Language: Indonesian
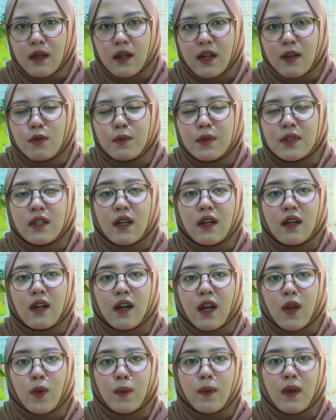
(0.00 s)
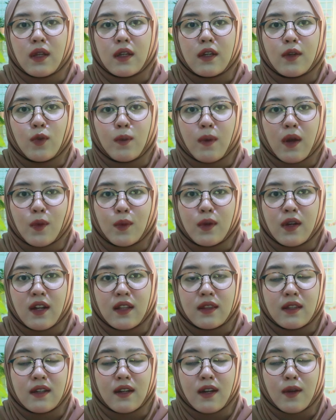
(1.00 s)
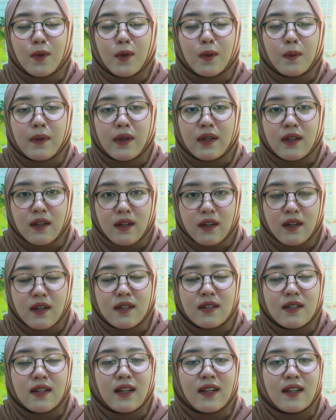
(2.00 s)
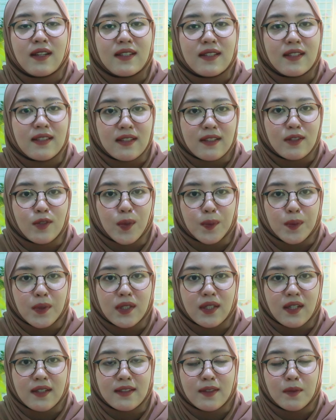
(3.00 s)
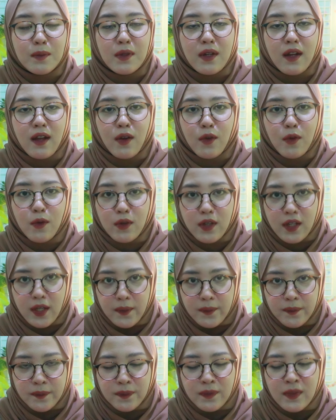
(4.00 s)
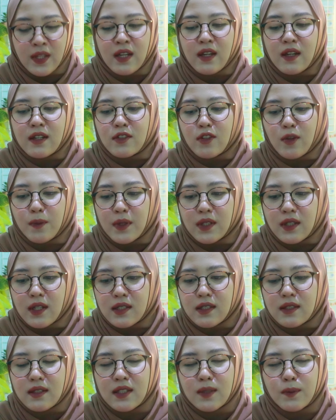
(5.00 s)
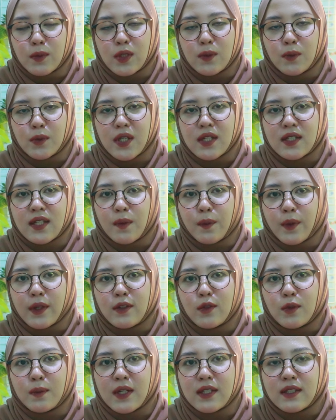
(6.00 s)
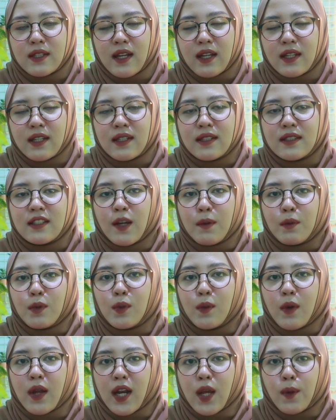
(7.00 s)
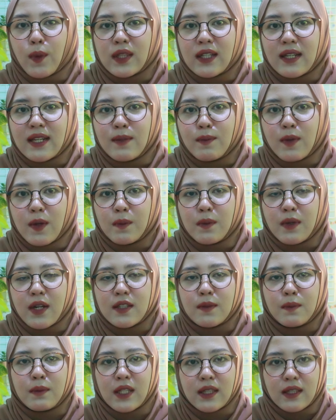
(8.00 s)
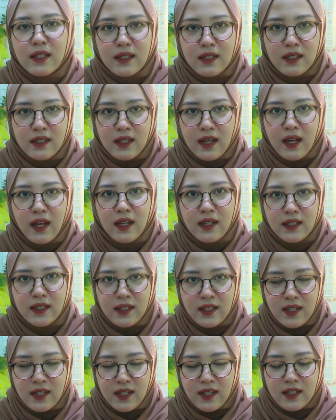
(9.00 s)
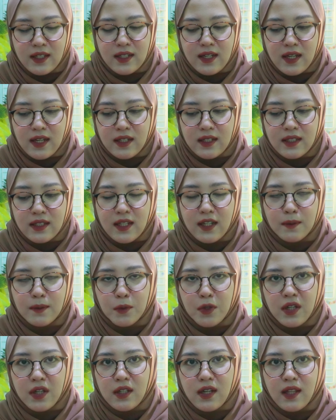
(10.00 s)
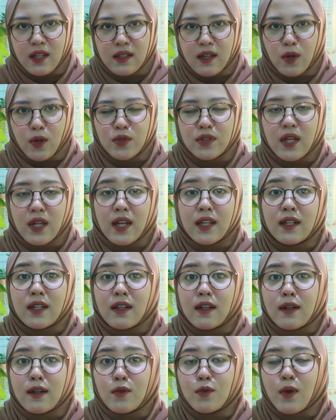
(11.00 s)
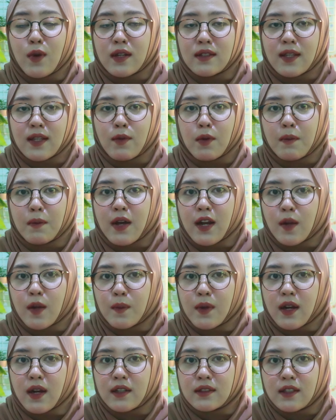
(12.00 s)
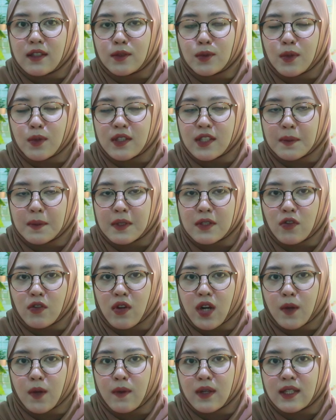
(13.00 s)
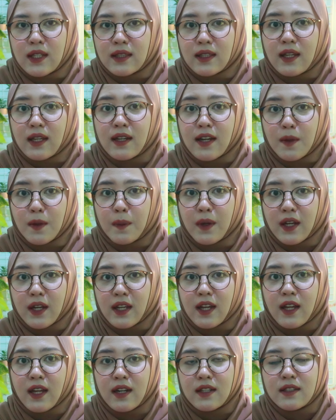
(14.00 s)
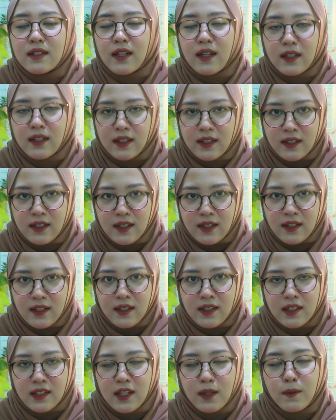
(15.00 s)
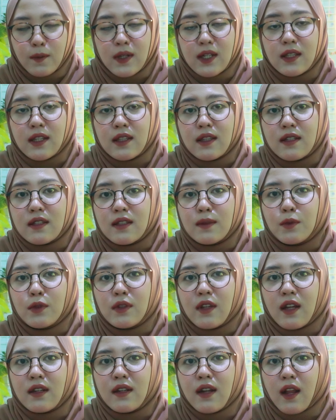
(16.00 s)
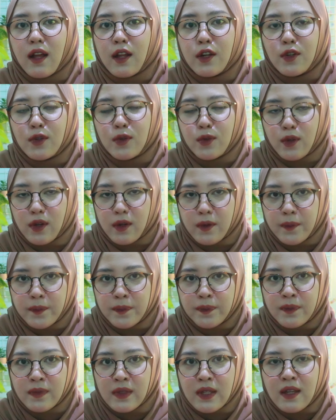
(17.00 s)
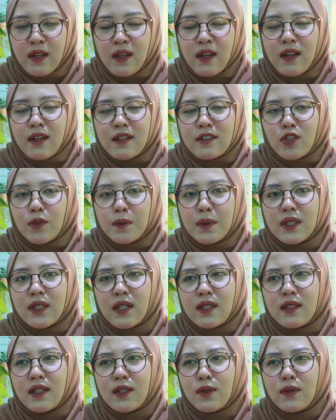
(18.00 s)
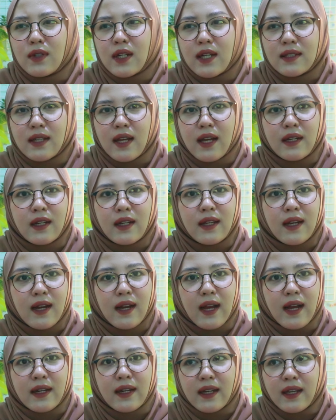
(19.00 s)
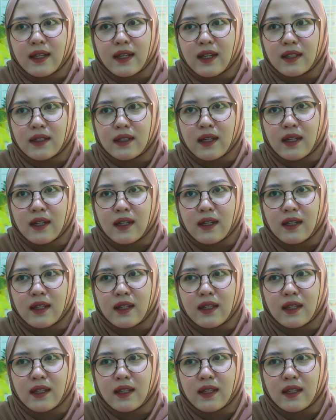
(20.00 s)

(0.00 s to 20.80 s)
kamu bisa nggak kalau balik ke rumahku dan anterin aku ke bandara? Dan si sopir taksi bilang, oke. Okay. Sopir taksi tersebut kemudian sampai di rumah Zahir jam 2 lewat 15 menit dini hari dan dia kemudian melihat kalau Zahir keluar sama barang-barangnya juga sama seorang wanita yang nggak pakai alas kaki dan wanita tersebut adalah Nur. Sopir taksi itu ngerasa ada yang aneh karena